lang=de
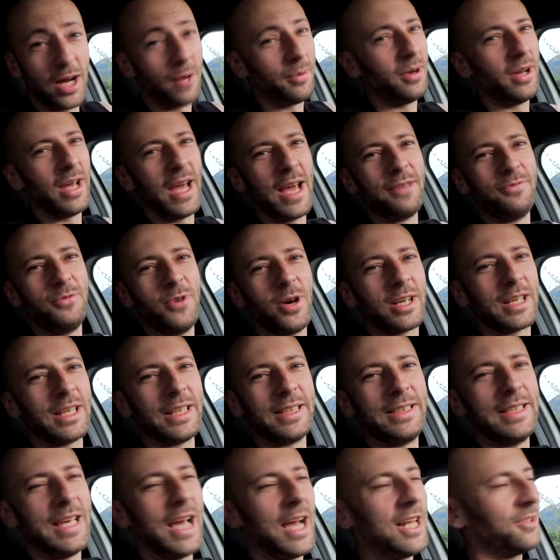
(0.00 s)
Aber ey,
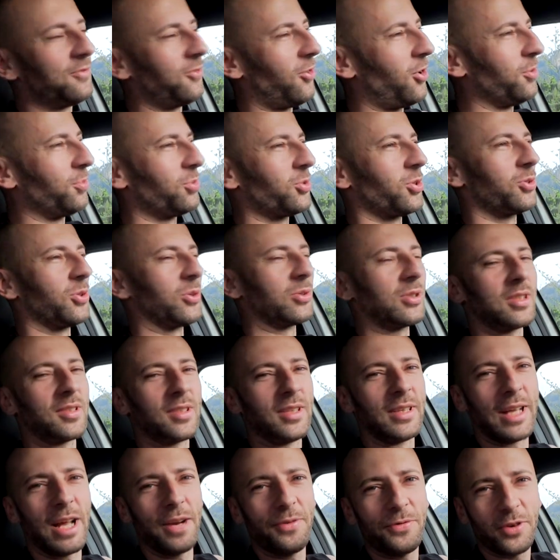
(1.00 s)
wirklich, die End-One-Produkte
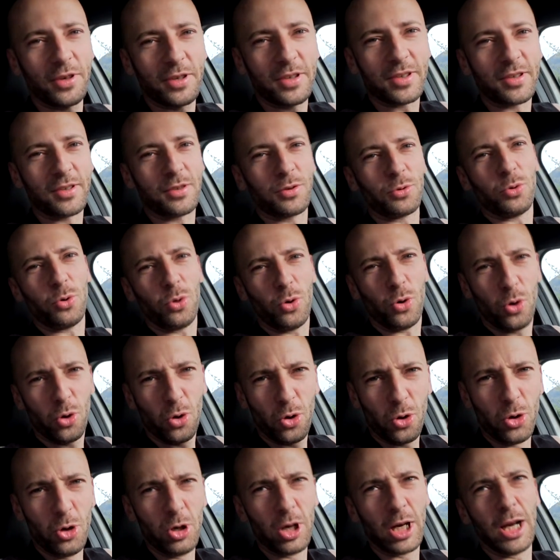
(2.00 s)
sind einfach so
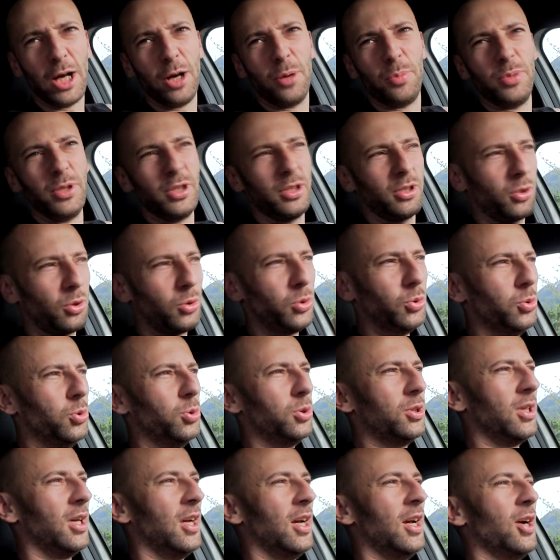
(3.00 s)
unglaublich
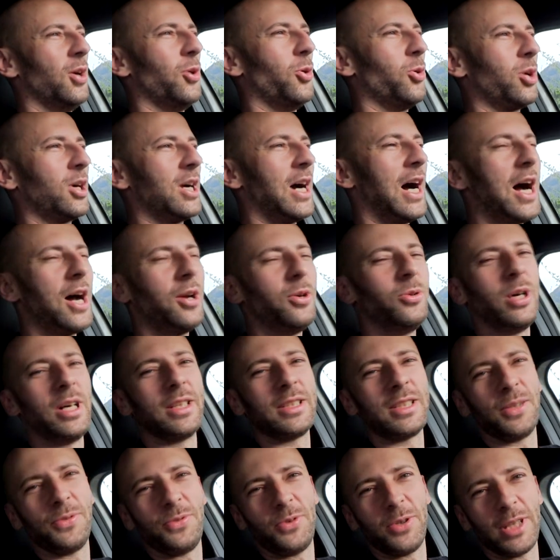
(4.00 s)
gut. Und Carlo
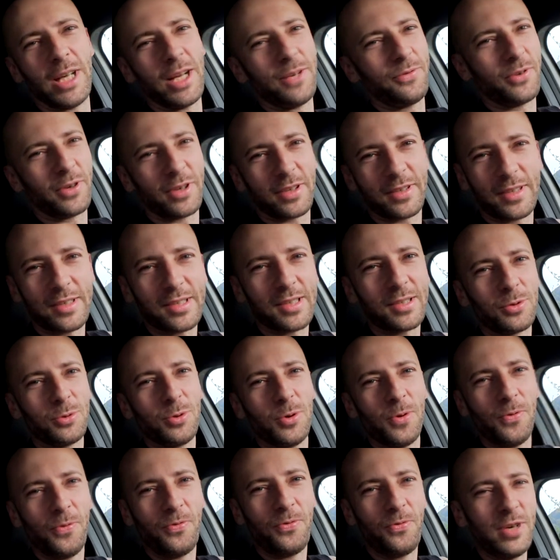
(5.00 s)
hat davon einfach
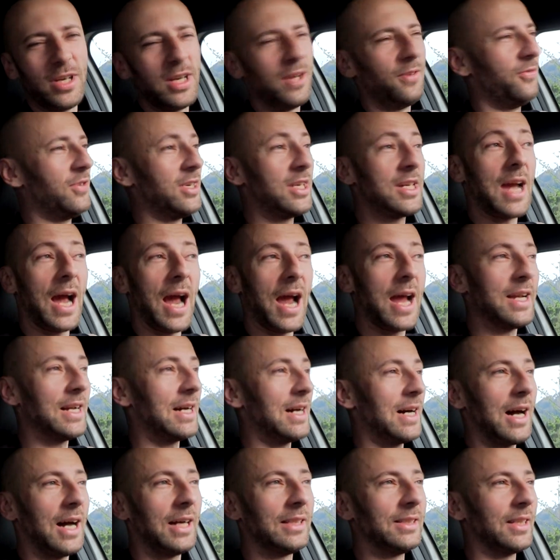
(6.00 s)
so viel wie kein
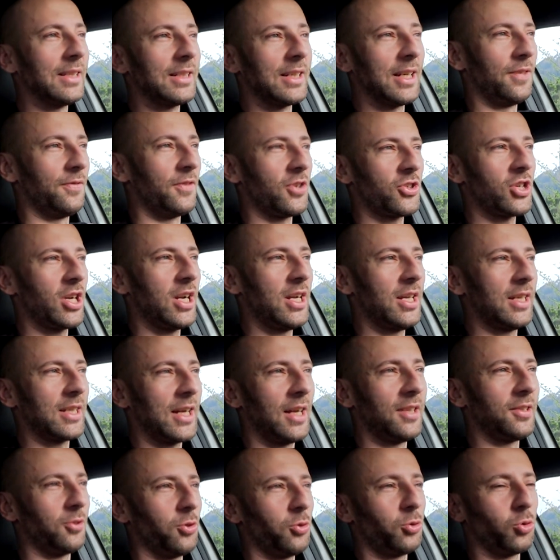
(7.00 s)
anderer in wahrscheinlich
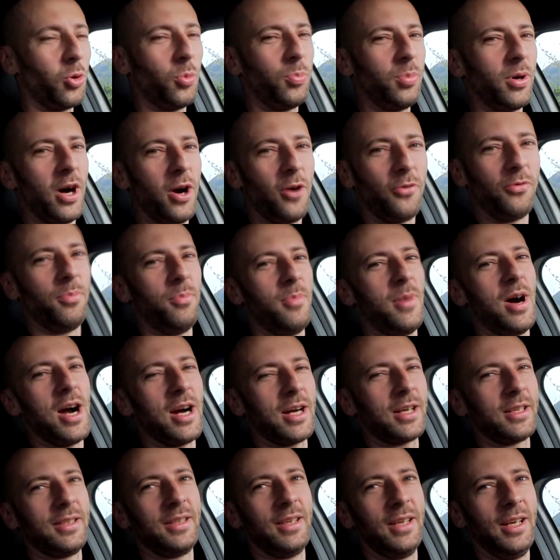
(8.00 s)
ganz Europa auf dem
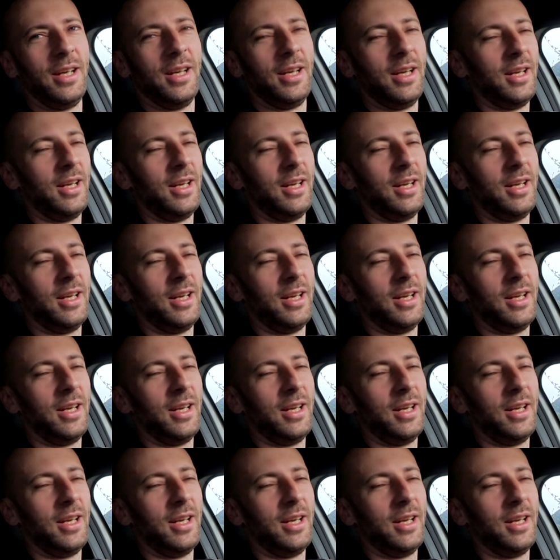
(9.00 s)
Markt.